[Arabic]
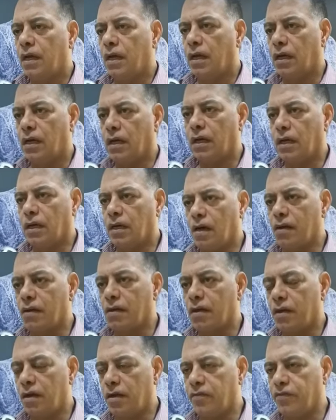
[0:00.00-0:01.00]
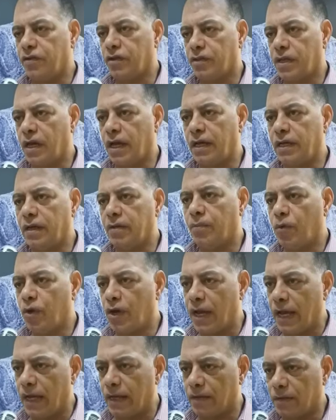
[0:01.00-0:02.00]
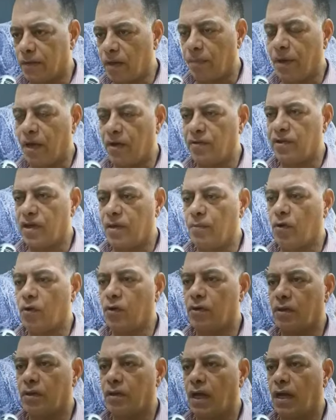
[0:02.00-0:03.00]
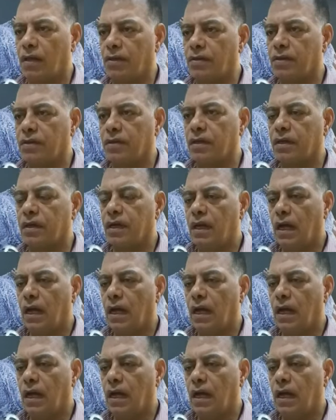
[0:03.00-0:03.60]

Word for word: آه، قرر حفظ التحقيق بناء طبعا زي ما قلت لحضرتك